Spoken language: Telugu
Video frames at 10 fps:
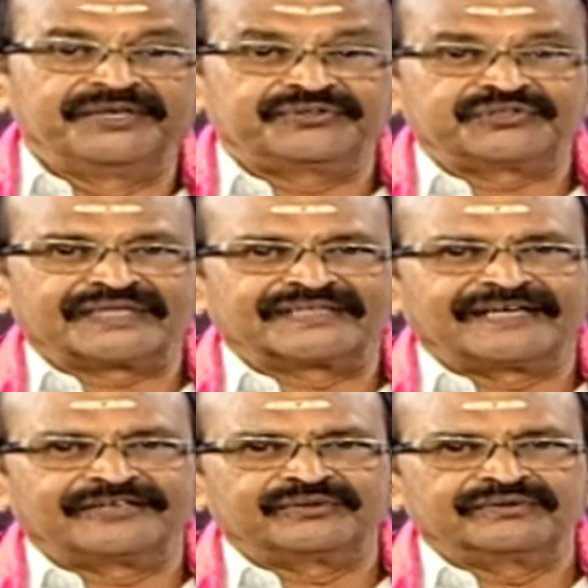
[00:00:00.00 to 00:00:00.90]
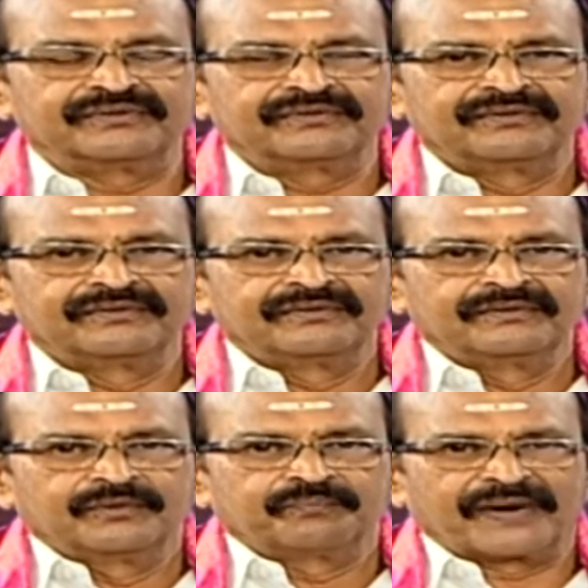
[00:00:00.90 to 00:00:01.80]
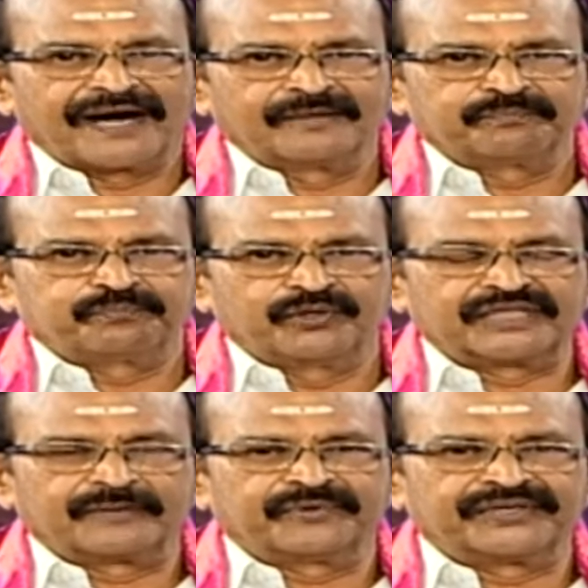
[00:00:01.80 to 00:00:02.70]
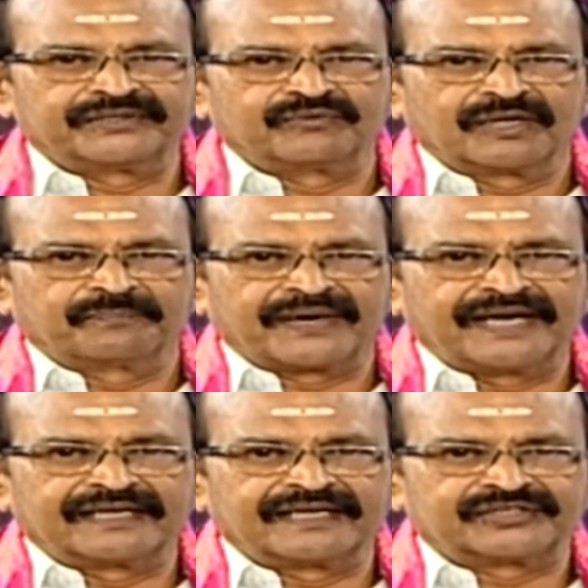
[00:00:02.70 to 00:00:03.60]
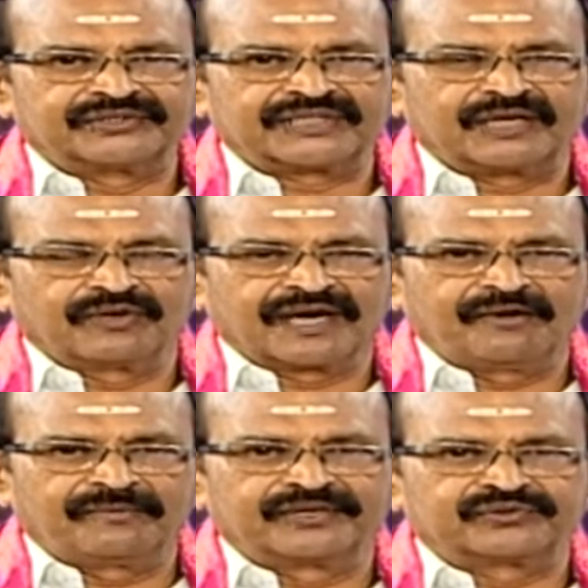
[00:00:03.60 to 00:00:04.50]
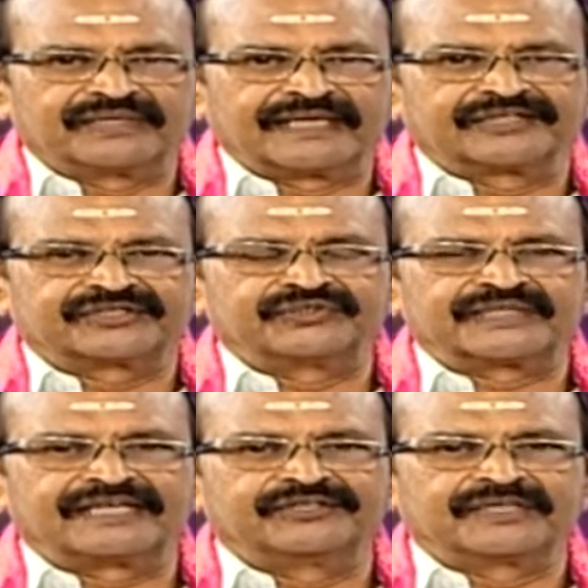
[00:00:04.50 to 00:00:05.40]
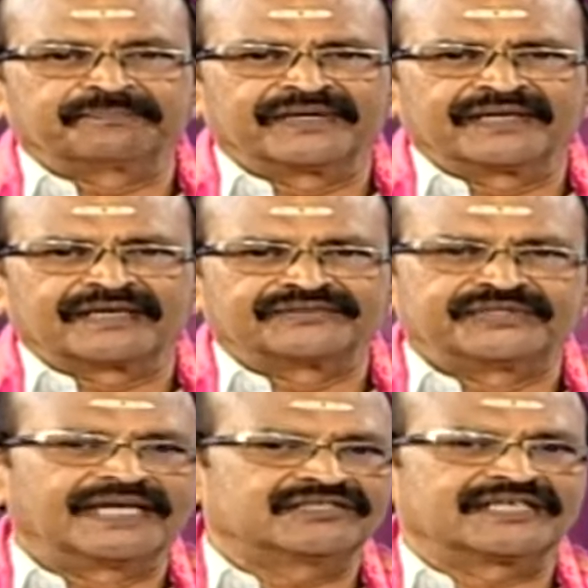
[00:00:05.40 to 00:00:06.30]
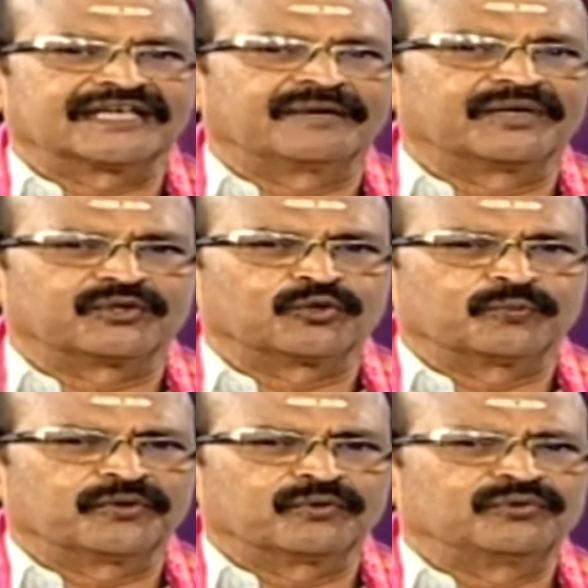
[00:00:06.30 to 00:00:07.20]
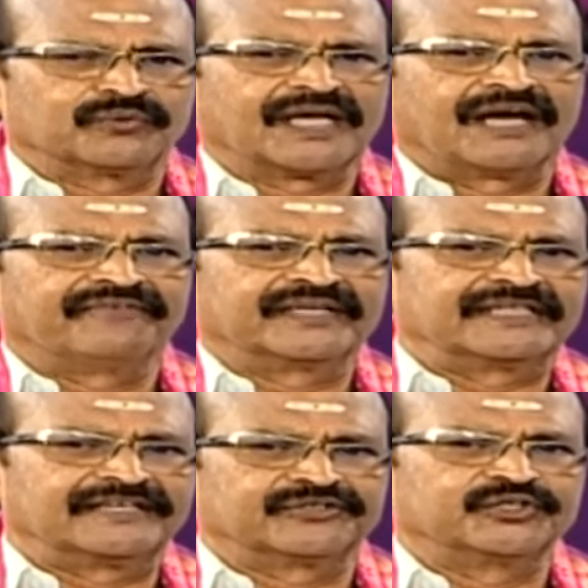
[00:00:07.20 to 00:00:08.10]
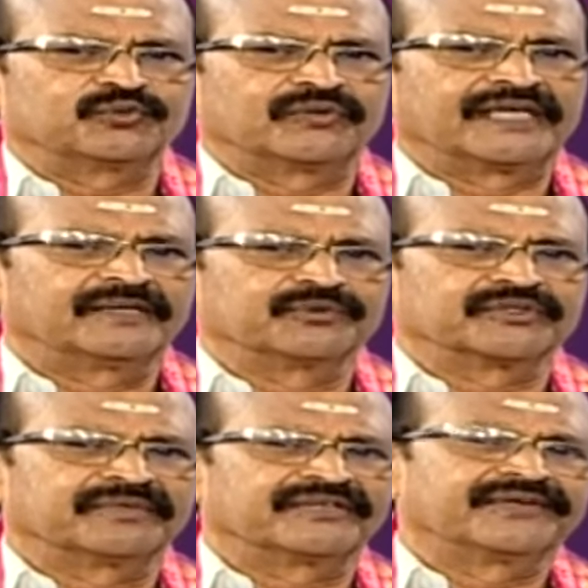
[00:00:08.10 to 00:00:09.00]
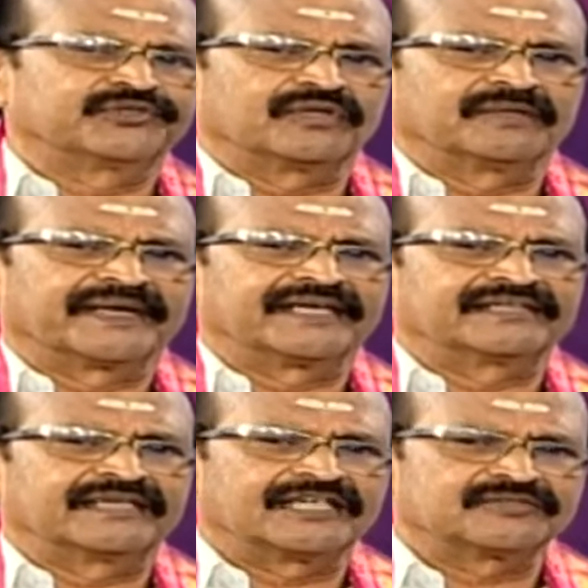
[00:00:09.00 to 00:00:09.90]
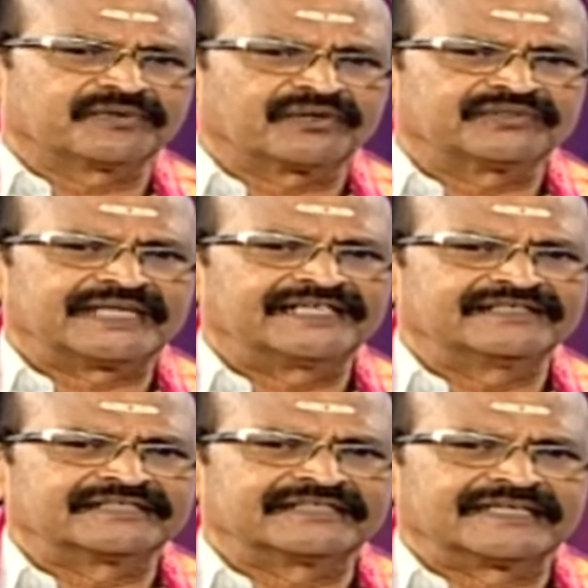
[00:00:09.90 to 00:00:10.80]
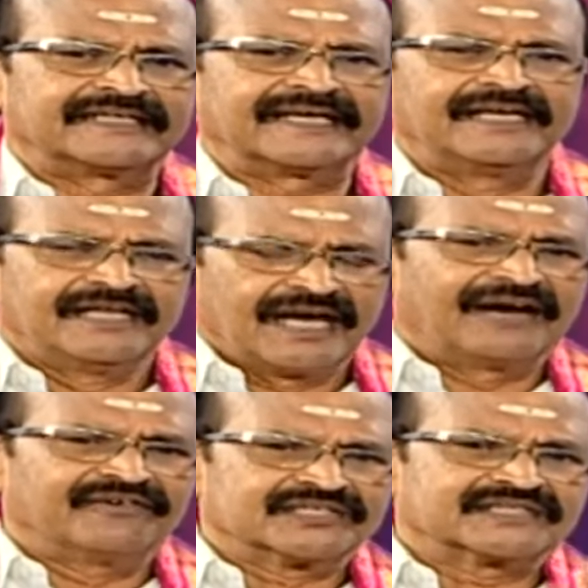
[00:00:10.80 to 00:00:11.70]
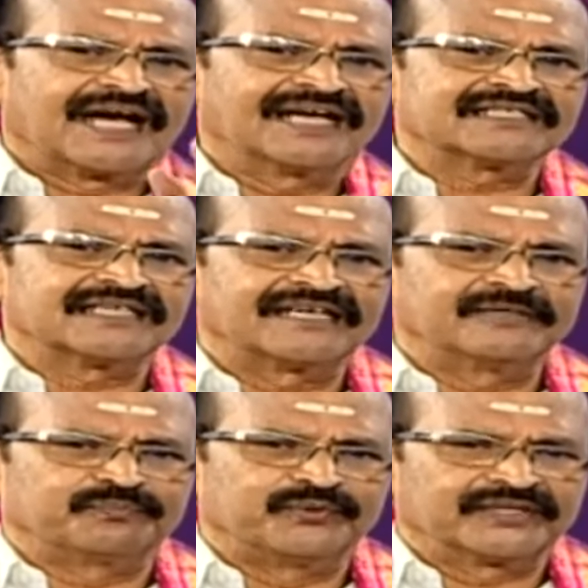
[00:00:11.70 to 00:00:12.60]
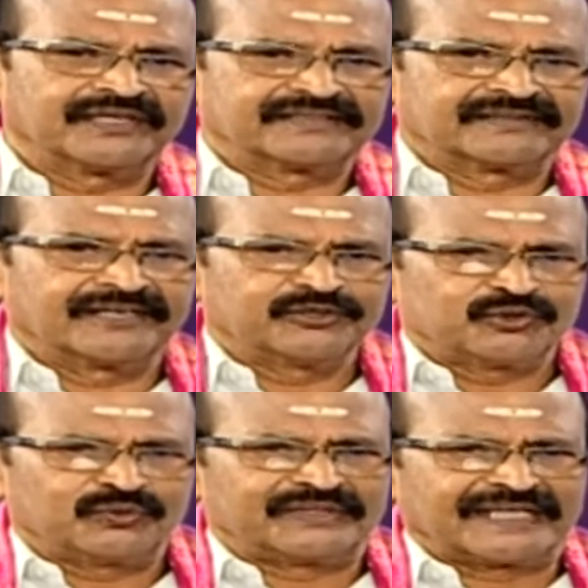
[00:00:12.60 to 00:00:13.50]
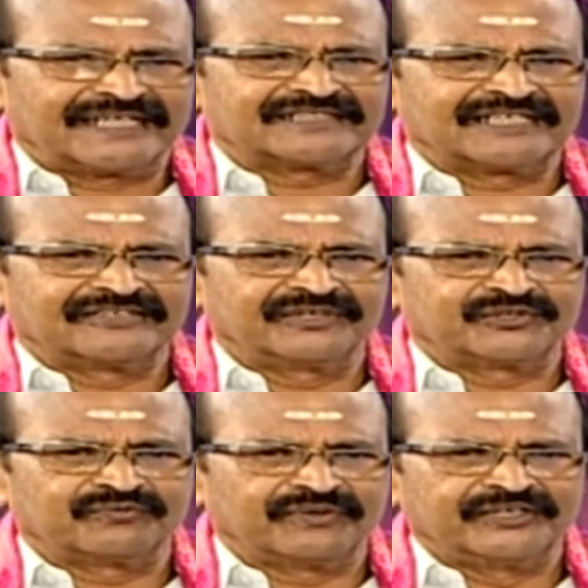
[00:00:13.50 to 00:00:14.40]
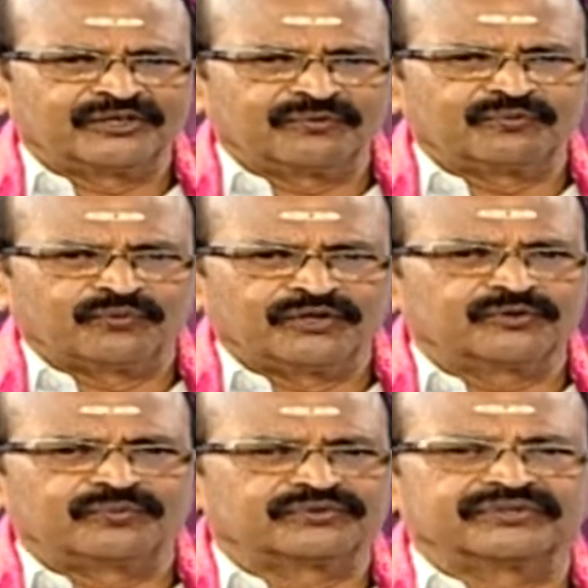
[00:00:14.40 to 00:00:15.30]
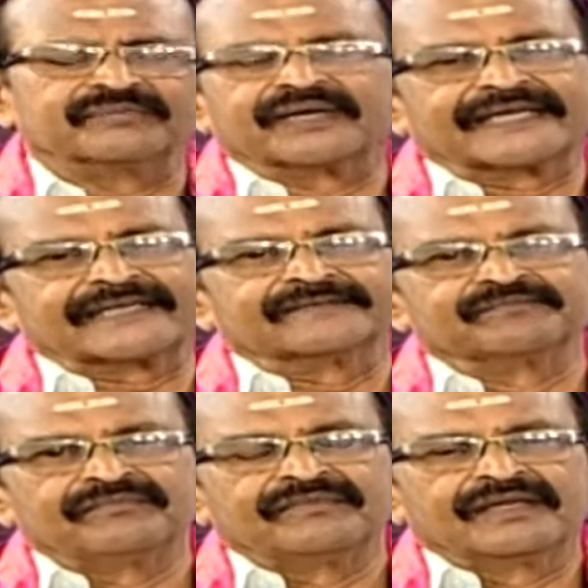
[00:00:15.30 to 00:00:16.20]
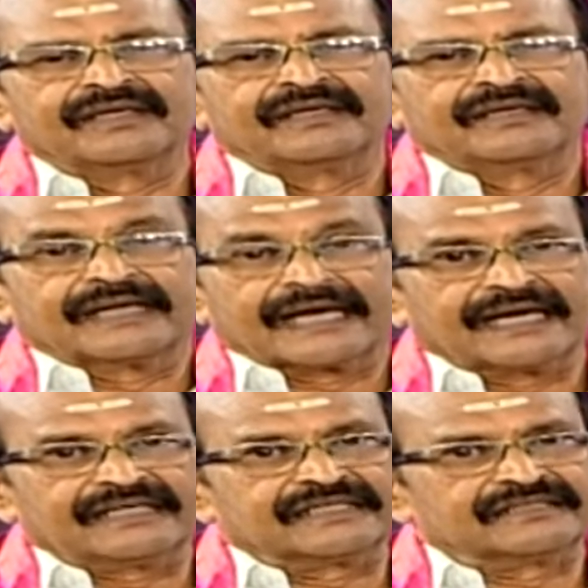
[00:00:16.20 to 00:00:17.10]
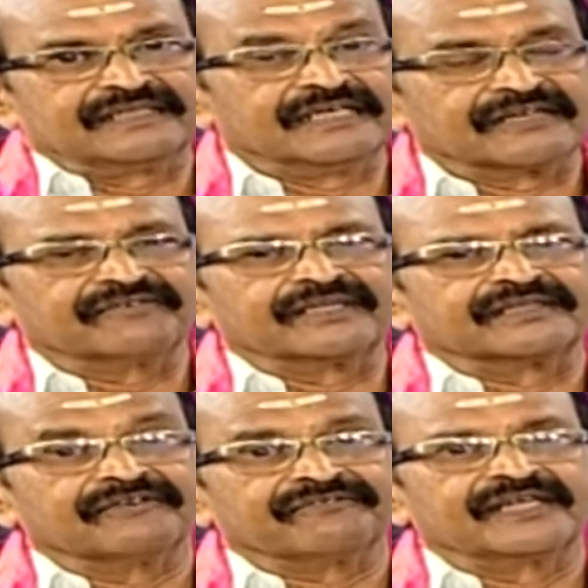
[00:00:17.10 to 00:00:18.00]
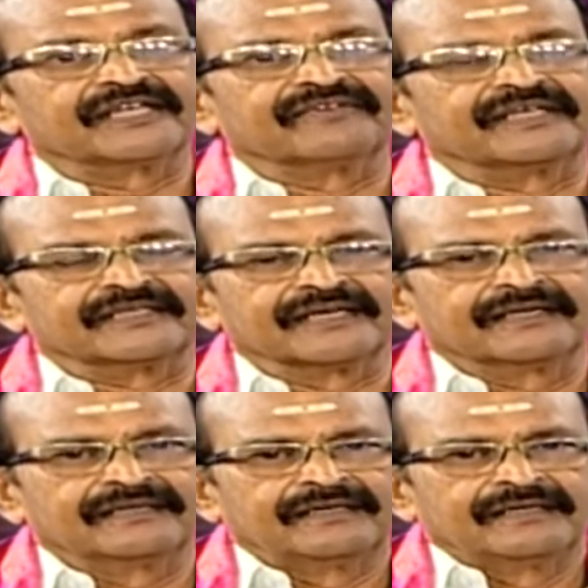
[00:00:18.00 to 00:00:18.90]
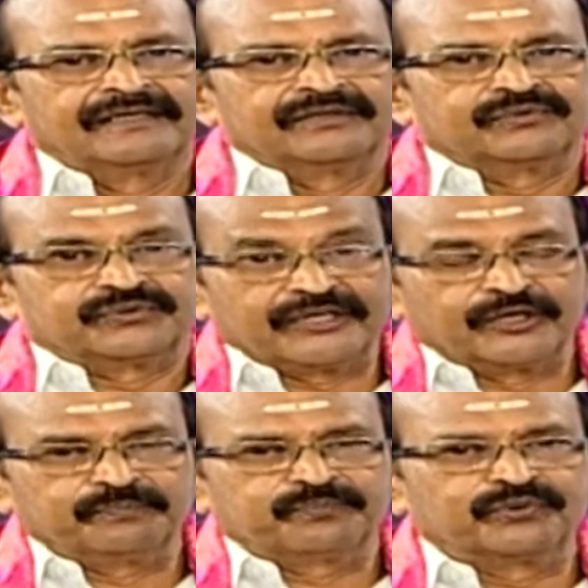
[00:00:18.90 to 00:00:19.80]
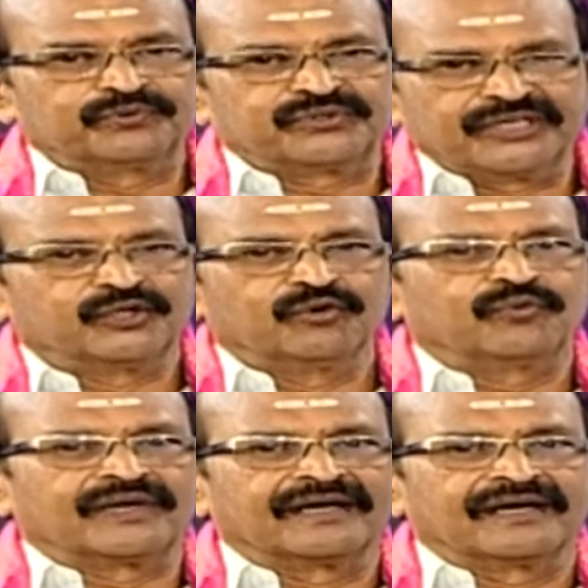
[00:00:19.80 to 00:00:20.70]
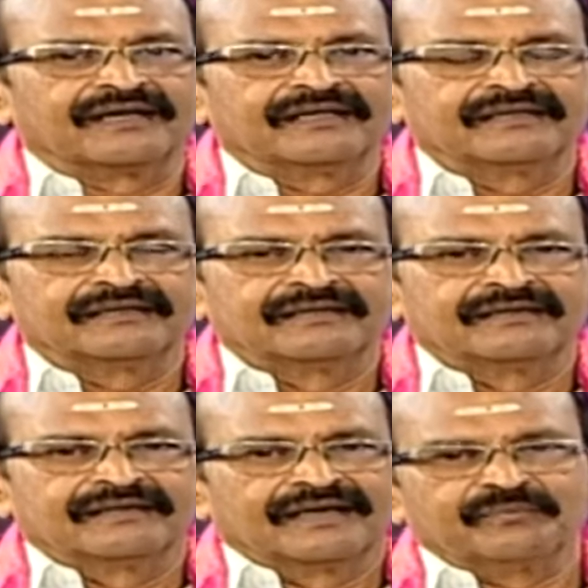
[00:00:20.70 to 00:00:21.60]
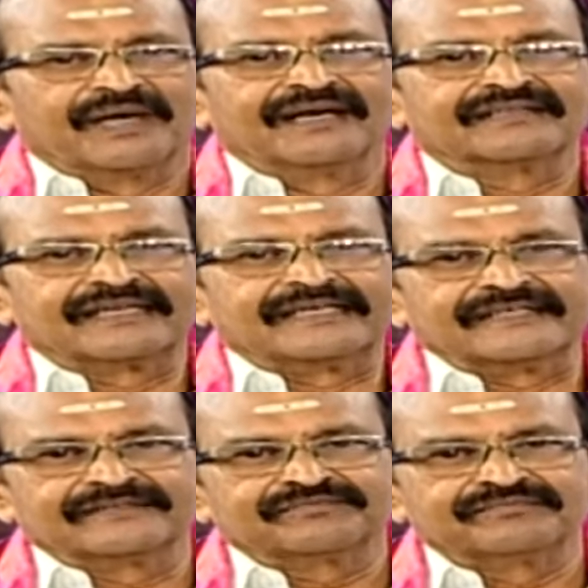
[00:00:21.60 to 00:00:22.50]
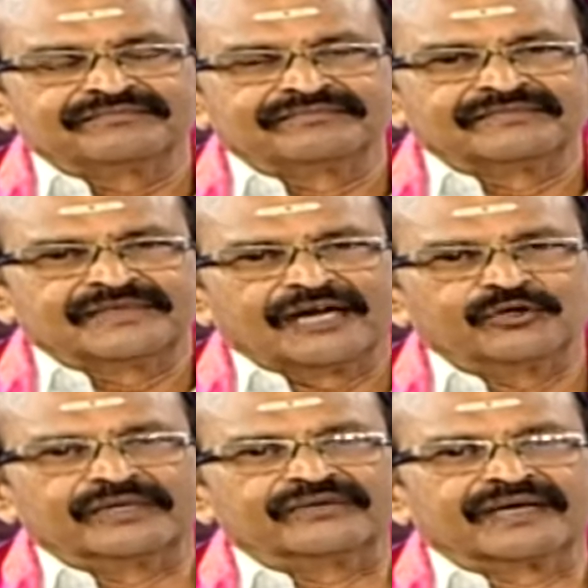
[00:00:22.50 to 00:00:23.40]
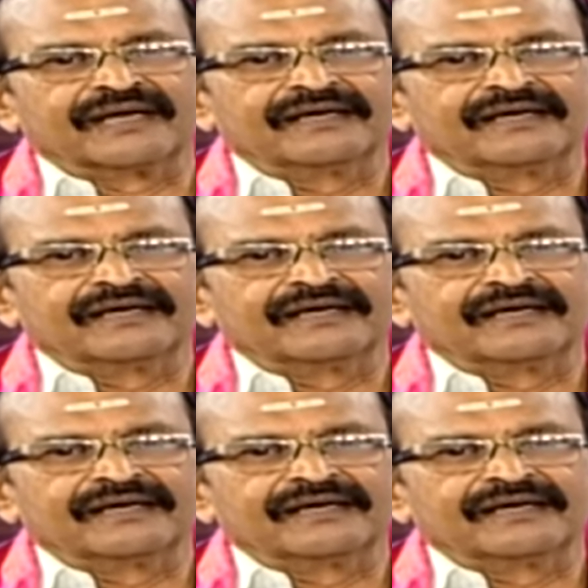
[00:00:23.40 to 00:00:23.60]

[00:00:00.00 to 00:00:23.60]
భీతి చెందలేదు ప్రాణం పోతే పోయింది ఒక ప్రాణిని రక్షించాలి ఒక రామభక్తుడిని రక్షించాలి అని చెప్పని జై శ్రీరామ్ అంటూ కుప్పకూలుతున్న ఆ వ్యక్తిని తీసుకొని వెళ్ళి భుజం మీద వేసుకొని పరిగెత్తి హాస్పిటల్లో జాయిన్ చేసిందంటే ఆవిడ సాహసాన్ని ఇప్పటికే తలుచుకుంటేనే సన్నివేశం వెన్నులో ఉడుగు పుడుతుంది మనకి అలాంటి ధీర వనిత వీర వనిత తెగింపు తెగు ఉన్న ఆ మహాతల్లి అణువణువున